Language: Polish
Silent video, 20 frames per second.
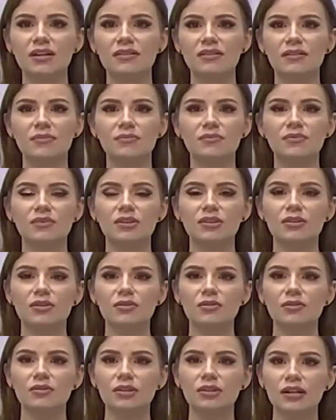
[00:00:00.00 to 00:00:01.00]
nie wiem,
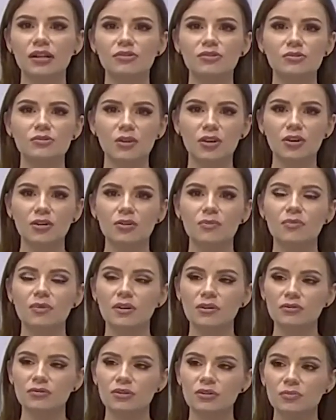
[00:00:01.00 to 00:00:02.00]
jak ktoś ma chorobę
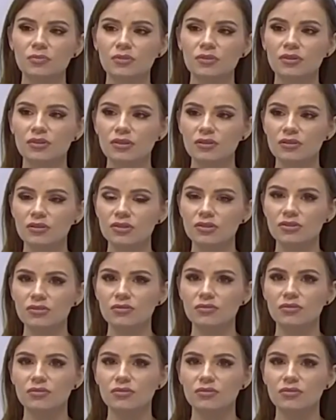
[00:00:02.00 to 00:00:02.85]
autoimmunologiczną,